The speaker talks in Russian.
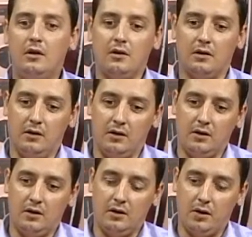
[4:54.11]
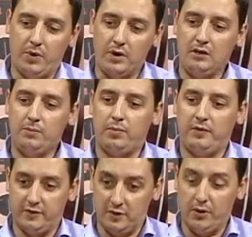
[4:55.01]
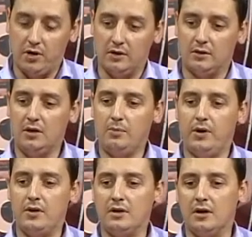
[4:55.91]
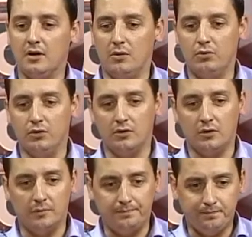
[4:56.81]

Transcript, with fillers: аппарат, фотоаппарат, да, понять, как работает